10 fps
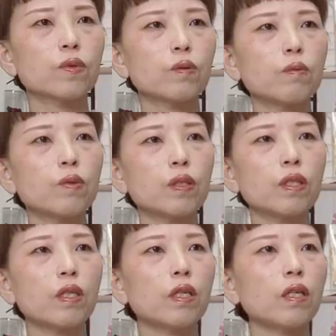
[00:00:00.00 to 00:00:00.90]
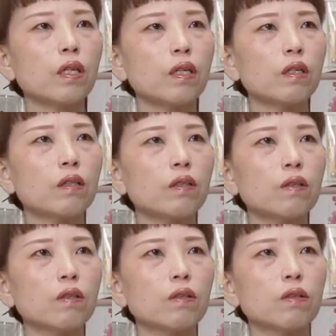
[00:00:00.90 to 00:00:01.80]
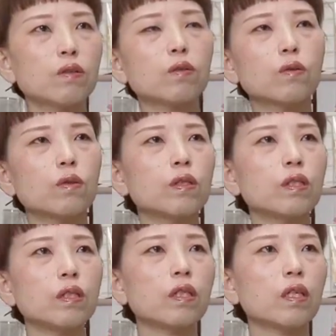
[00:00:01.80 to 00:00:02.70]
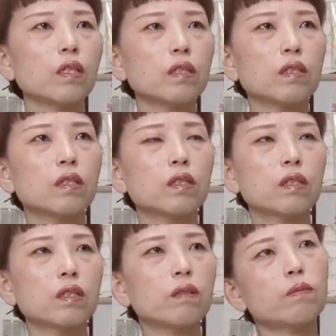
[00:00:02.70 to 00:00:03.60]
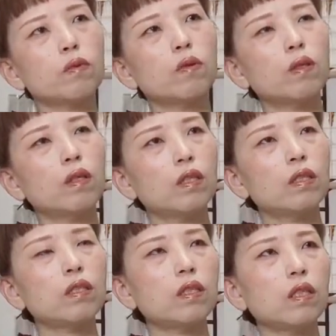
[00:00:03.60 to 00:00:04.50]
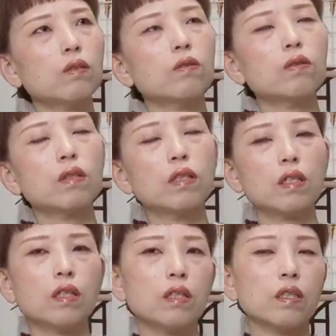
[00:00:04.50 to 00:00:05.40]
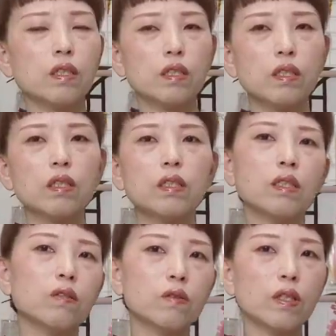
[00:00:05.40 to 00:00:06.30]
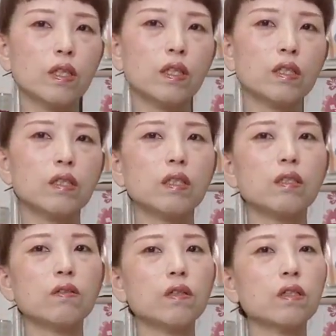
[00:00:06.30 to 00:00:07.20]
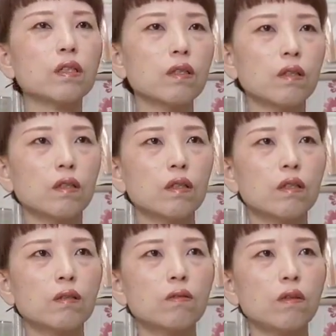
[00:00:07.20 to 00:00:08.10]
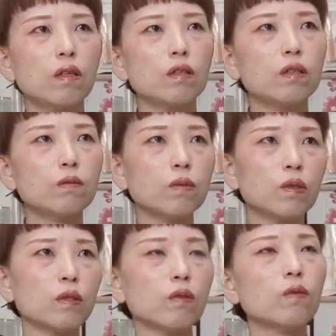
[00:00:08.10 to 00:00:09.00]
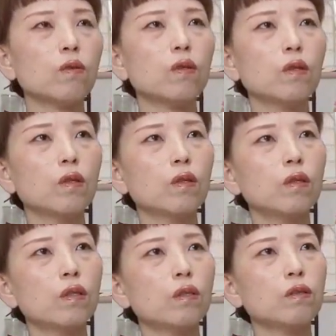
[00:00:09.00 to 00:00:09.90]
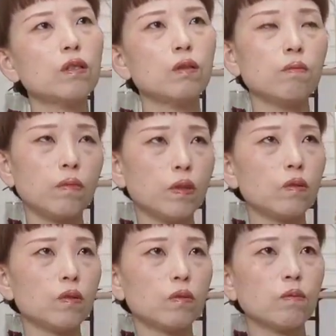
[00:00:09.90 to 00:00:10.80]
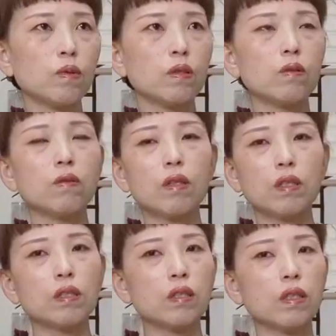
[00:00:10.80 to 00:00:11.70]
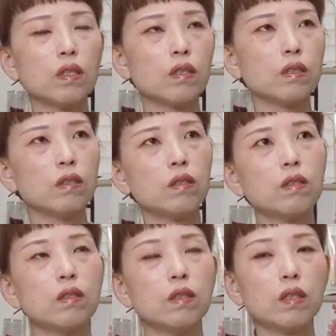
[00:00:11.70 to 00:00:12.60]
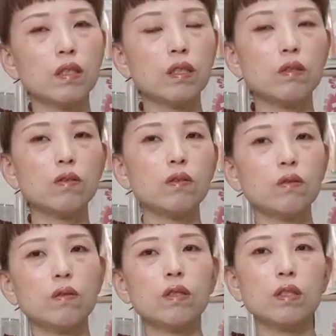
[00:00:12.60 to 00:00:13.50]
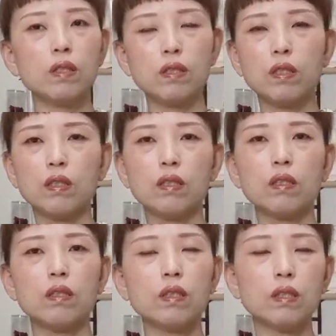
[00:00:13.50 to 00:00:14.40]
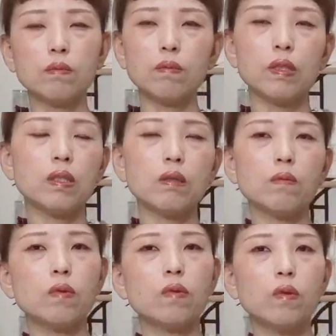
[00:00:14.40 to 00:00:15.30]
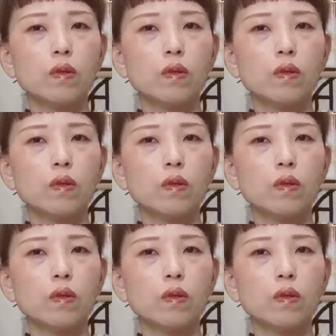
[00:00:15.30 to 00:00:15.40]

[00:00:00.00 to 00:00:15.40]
紬でちょっと欲しいな、でもリサイクルでなかなかないんだよねっていう方は、紬を新品の紬を買って仕立てるよりは全然新品でも